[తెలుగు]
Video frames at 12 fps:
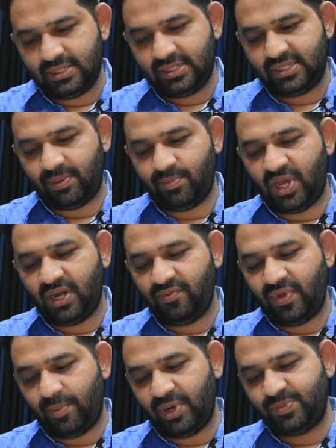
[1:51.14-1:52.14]
సమ్మాన్
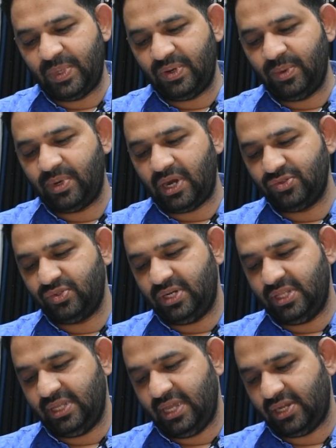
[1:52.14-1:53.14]
ఫ్యాబ్రిక్స్ బెడ్రూమ్ రాస్తుందండి
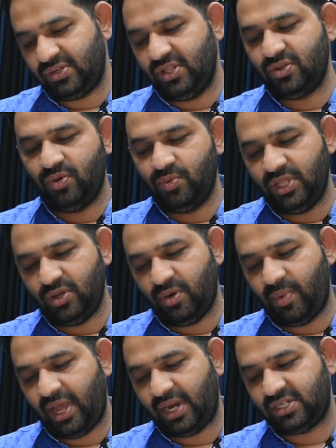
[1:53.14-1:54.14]
యాక్చువల్లీ ఇది కూడా ఇది కూడా
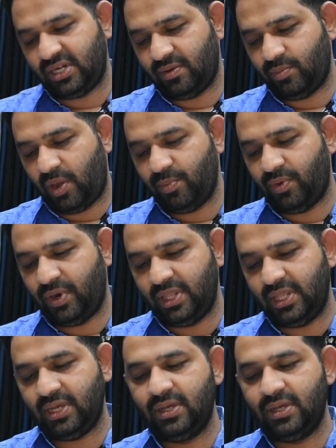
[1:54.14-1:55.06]
మహారాష్ట్ర బాంబే వాడిది